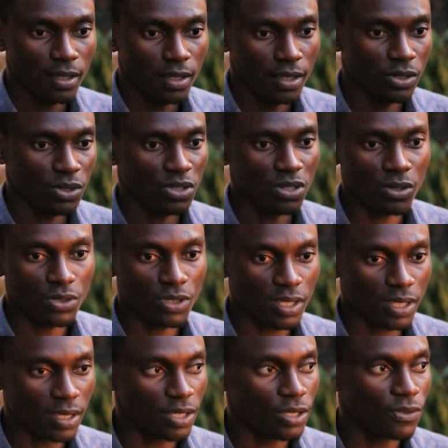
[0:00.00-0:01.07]
Isso são
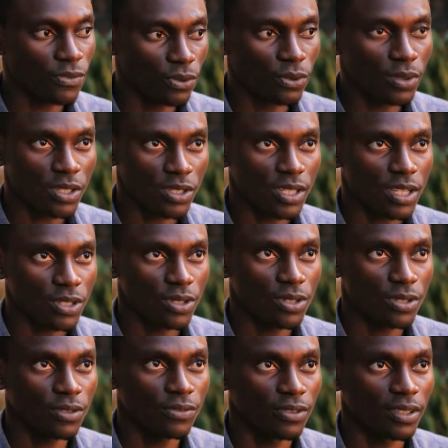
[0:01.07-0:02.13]
certas dificuldades que a
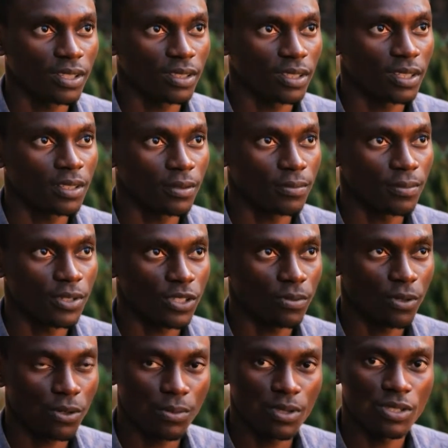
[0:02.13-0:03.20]
gente enfrenta,
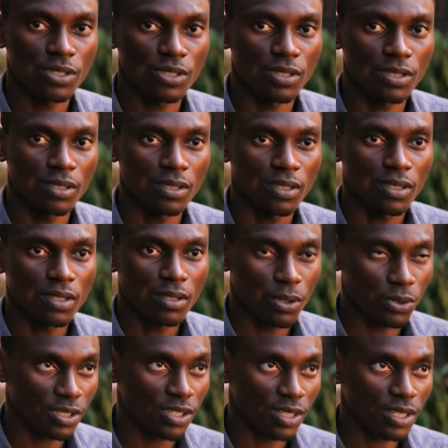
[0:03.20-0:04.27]
principalmente
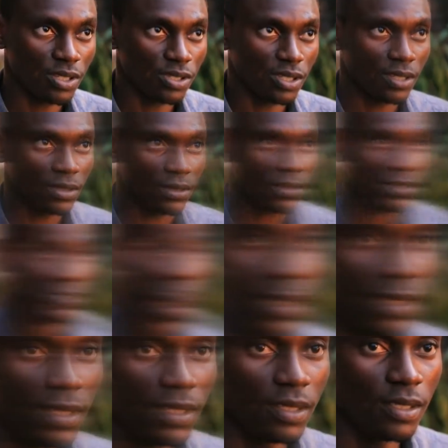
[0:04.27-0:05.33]
os estrangeiros.
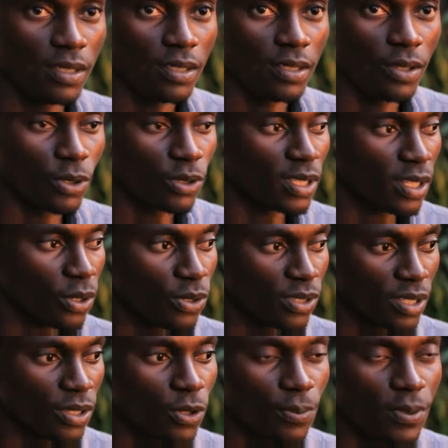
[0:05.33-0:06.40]
E outra
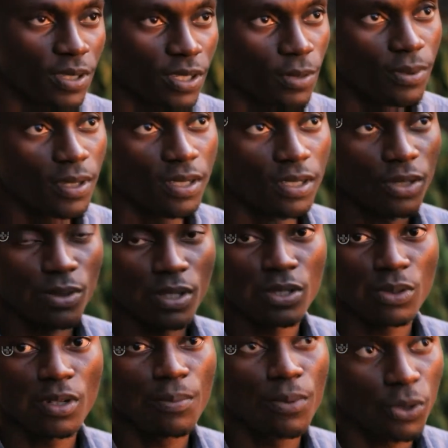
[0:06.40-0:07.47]
coisa que eu percebi aqui com a
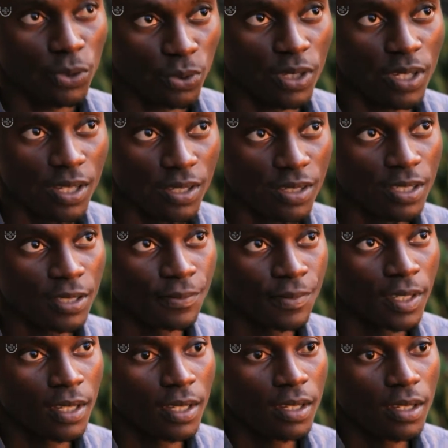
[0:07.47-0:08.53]
língua portuguesa
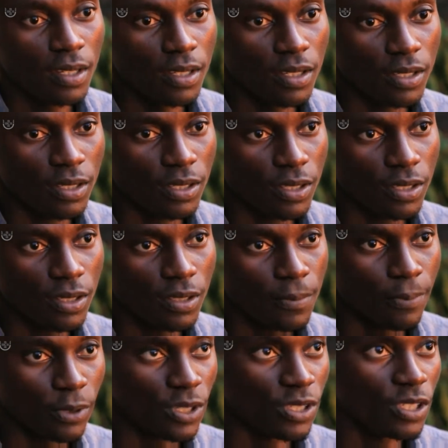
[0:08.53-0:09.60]
é que,
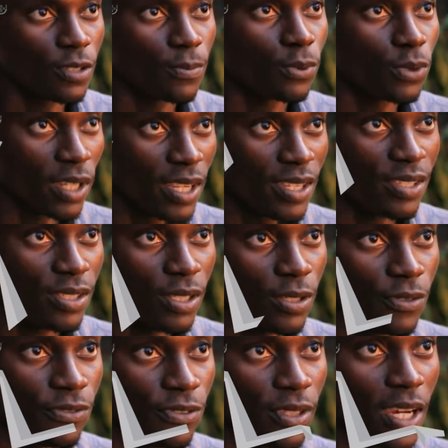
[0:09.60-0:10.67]
por exemplo, em
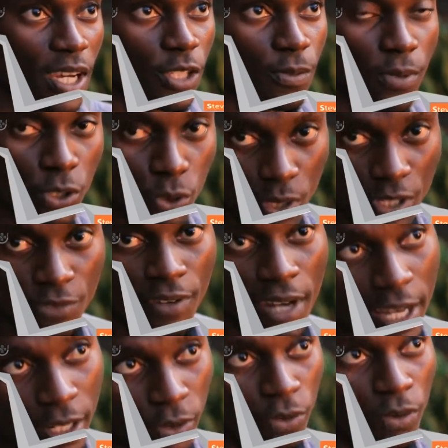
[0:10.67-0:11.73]
Recife, as pessoas
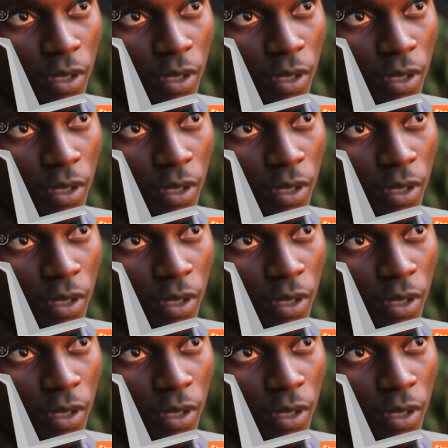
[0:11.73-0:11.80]
falam,